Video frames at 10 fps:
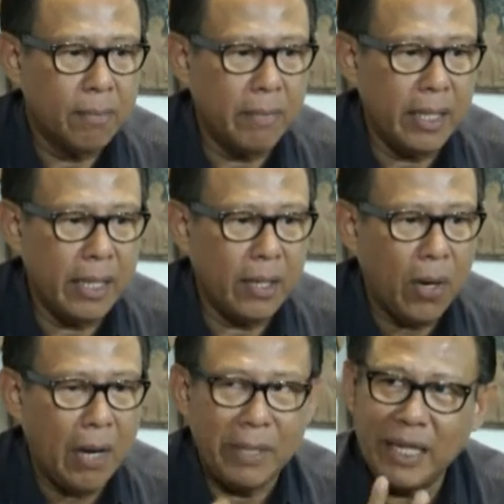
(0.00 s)
มีค
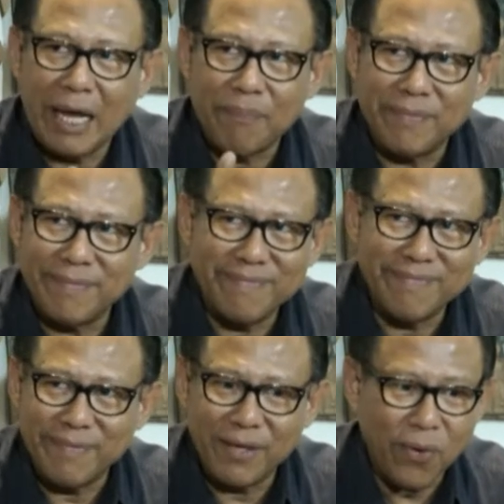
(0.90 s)
วามลี้ลับ
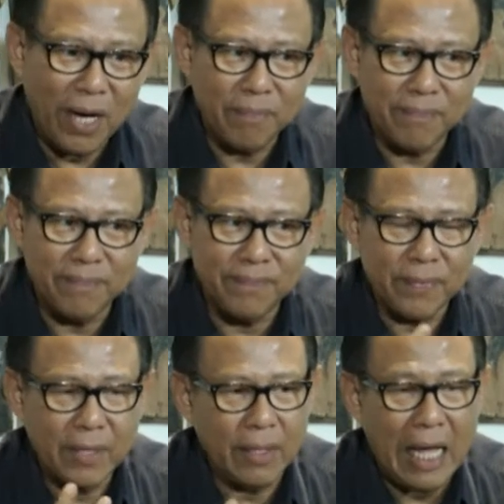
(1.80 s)
มีความ
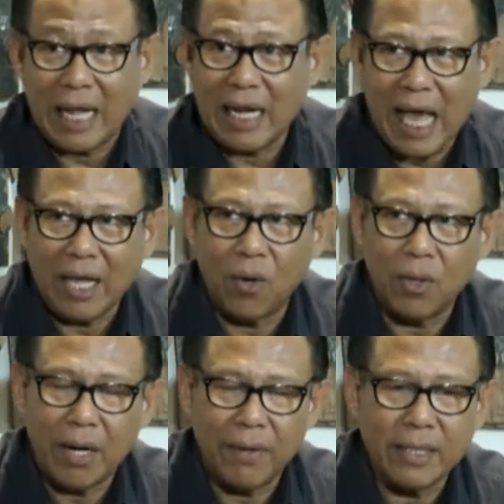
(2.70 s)
หลากหลายของ
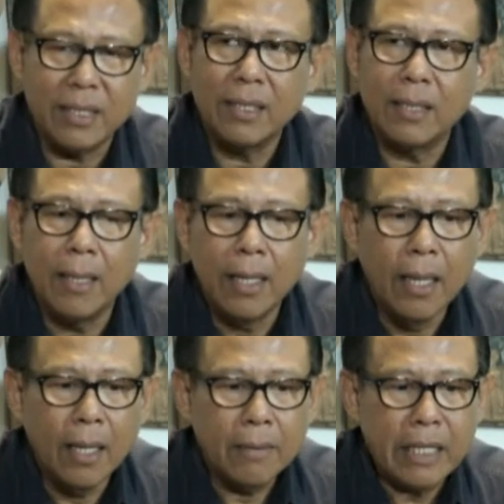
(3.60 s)
คาแรคเตอร์
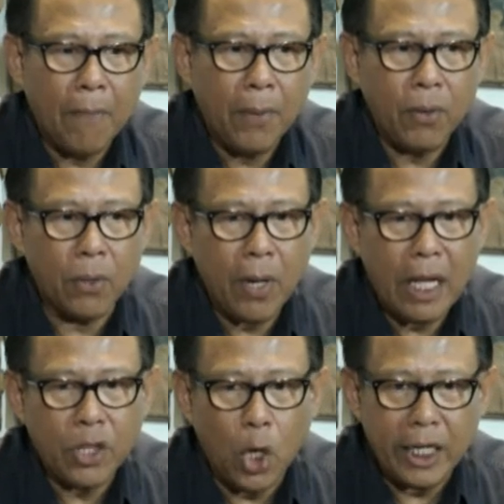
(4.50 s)
แต่ปรากฏว่า
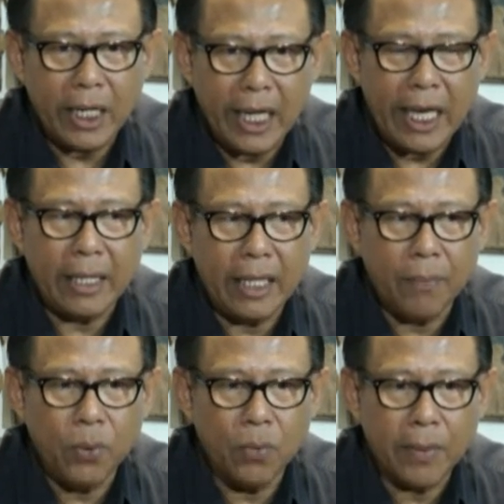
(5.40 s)
ตอนนั้นเองเนี่ย
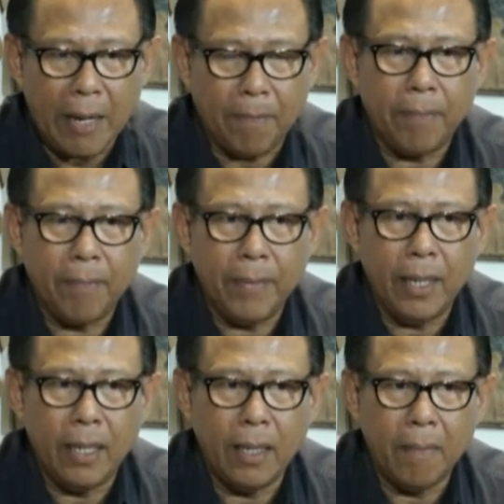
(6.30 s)
ผู้กำกับ
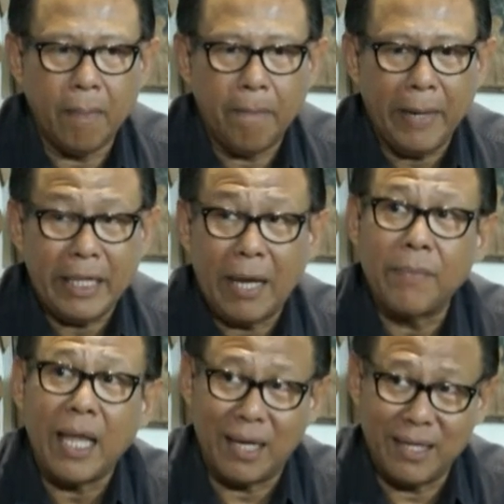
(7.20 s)
ไป
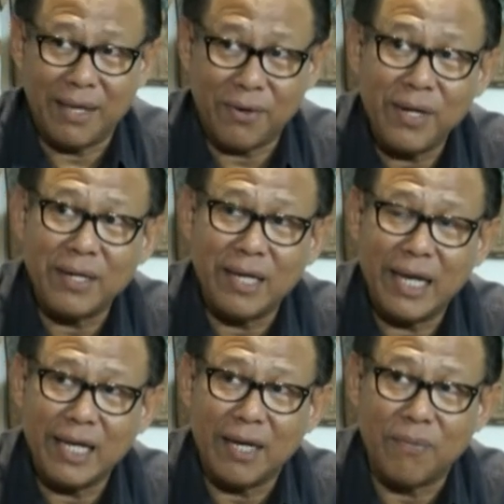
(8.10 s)
ทำหนังอีกเรื่องหนึ่ง
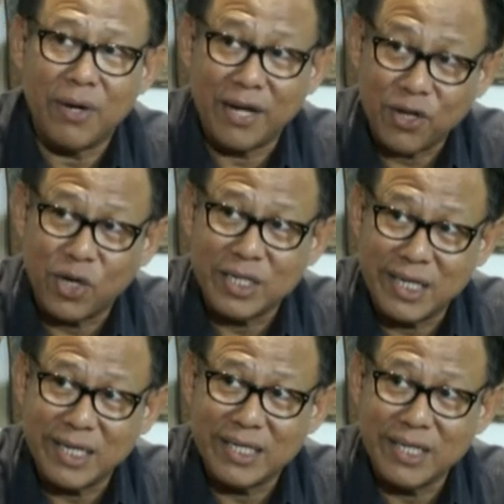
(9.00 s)
ให้กับแรนกอส
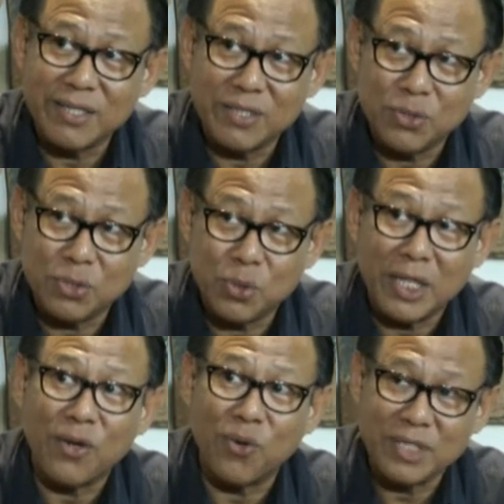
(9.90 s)
ลิงซึ่งทุก
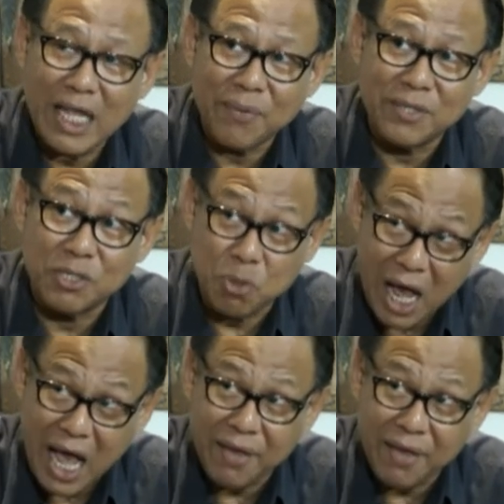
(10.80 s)
ท่านคงทราบคือ Drive,